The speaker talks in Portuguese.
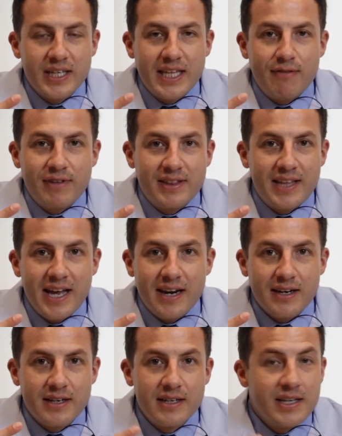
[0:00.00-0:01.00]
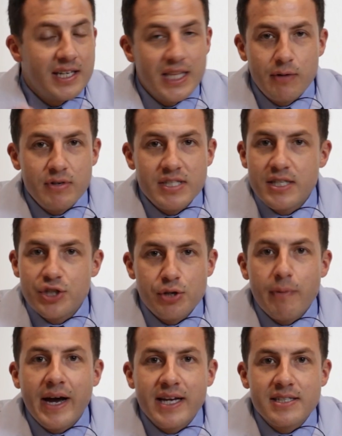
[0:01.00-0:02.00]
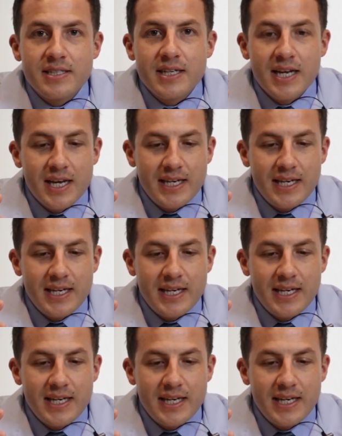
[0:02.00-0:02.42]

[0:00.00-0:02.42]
que estava interna não existe mais.